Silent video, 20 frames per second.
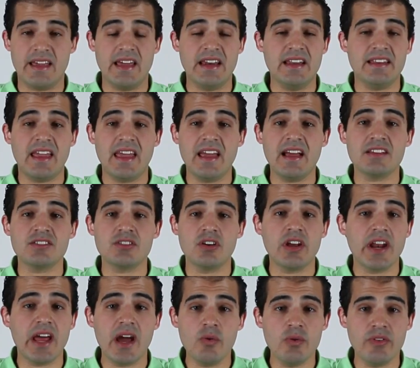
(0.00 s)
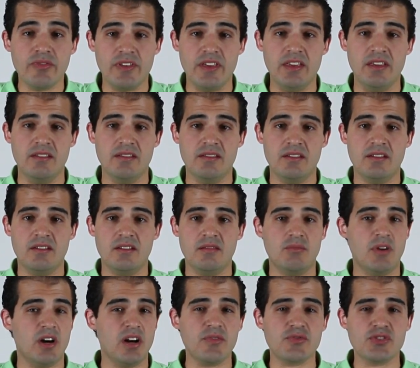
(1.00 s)
كانت حاجه صغيره قوي فيه
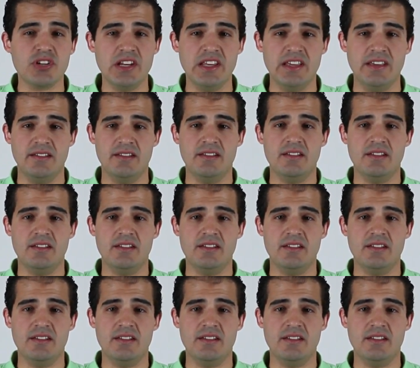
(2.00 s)
معرفش ليه